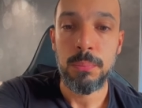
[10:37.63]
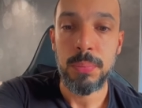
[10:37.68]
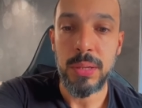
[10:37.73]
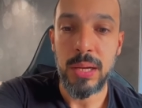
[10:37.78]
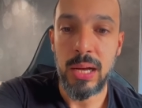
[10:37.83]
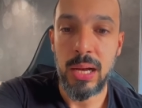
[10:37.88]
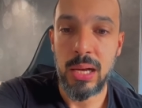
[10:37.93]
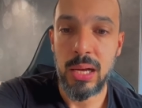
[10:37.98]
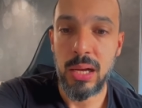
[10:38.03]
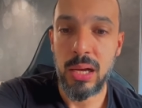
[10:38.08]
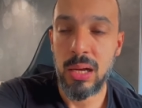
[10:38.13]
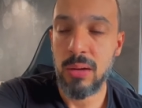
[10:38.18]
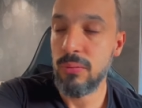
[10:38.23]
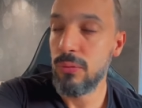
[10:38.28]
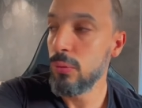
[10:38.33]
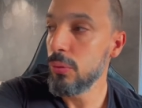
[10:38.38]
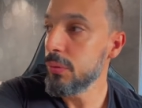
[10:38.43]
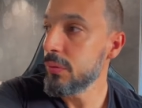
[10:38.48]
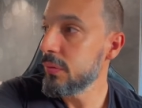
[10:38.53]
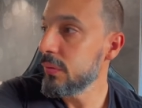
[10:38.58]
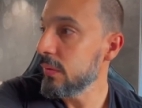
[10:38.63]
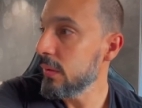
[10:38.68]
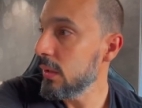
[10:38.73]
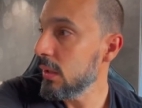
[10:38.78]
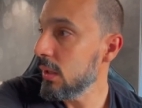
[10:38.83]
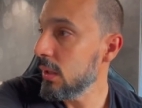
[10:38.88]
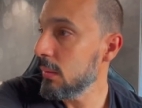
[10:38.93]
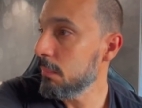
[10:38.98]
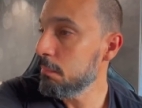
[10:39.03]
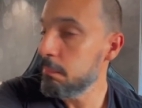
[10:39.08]
para
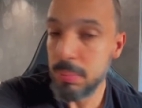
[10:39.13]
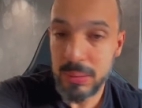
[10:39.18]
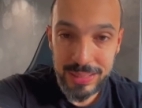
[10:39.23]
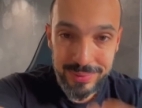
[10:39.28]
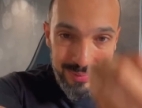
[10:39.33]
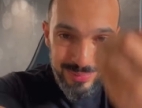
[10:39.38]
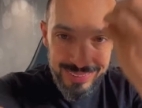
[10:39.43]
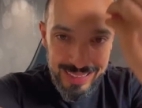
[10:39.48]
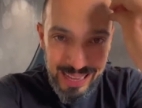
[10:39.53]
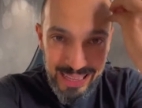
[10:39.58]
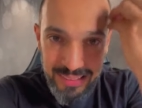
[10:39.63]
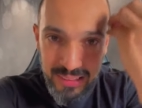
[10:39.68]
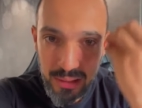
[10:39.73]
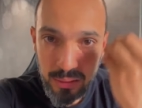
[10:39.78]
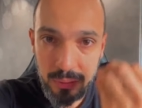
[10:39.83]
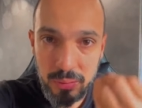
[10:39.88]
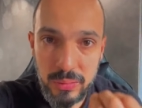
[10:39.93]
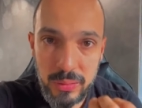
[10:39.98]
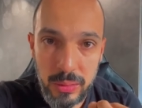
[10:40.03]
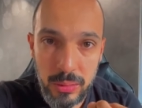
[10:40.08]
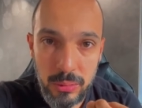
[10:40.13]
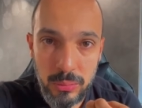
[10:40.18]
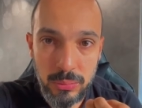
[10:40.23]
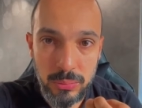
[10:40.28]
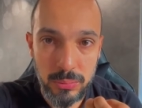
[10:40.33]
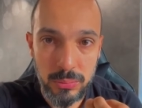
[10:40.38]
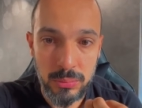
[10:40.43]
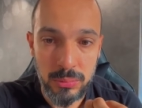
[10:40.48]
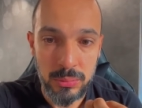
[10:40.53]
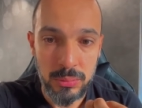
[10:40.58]
você prestar atenção.